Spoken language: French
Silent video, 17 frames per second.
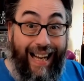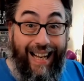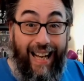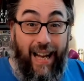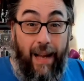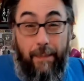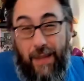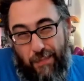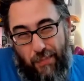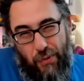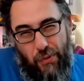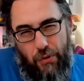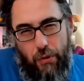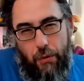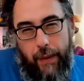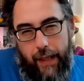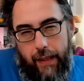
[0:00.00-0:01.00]
un petit peu
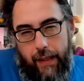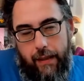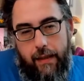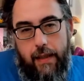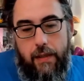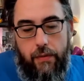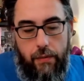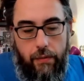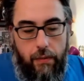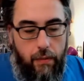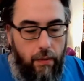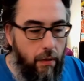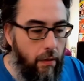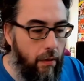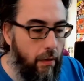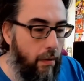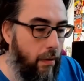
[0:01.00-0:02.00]
surpris,
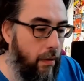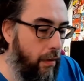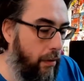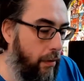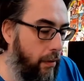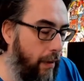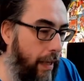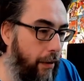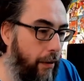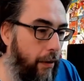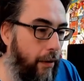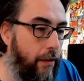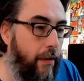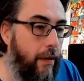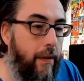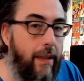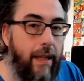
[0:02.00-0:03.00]
déçu euh, de
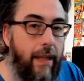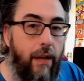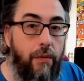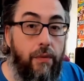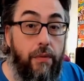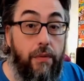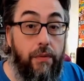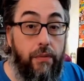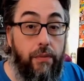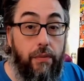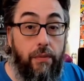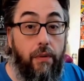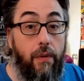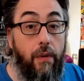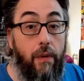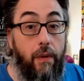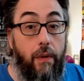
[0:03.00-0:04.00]
l'accueil qu'il y a eu
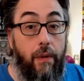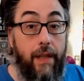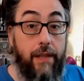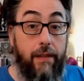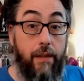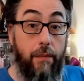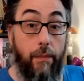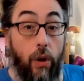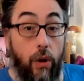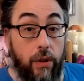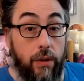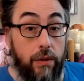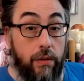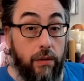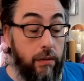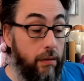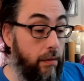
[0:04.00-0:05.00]
sur euh, les
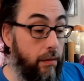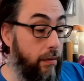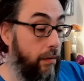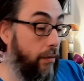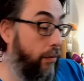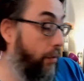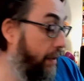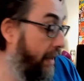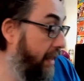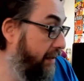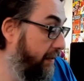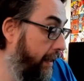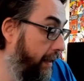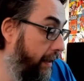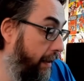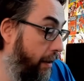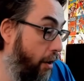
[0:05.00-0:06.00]
unbox euh, qu'on a
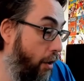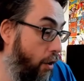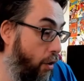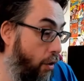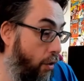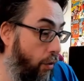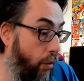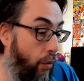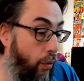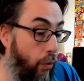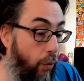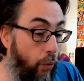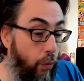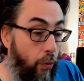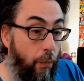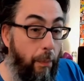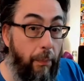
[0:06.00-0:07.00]
fait.
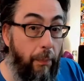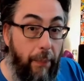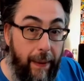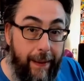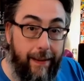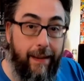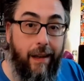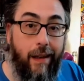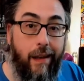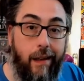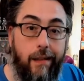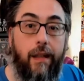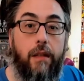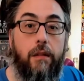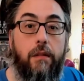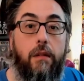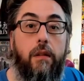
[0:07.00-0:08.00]
on peine à
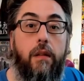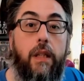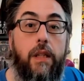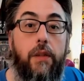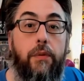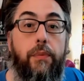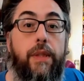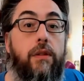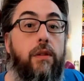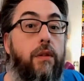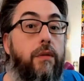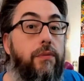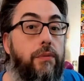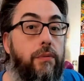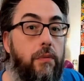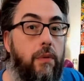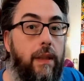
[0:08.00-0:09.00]
atteindre les 800
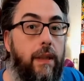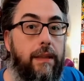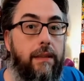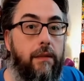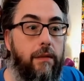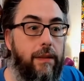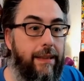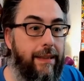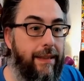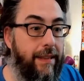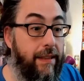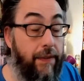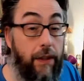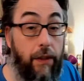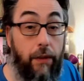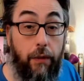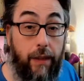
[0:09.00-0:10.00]
vues. Est-ce que c'est des
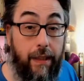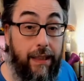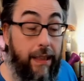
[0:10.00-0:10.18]
figurines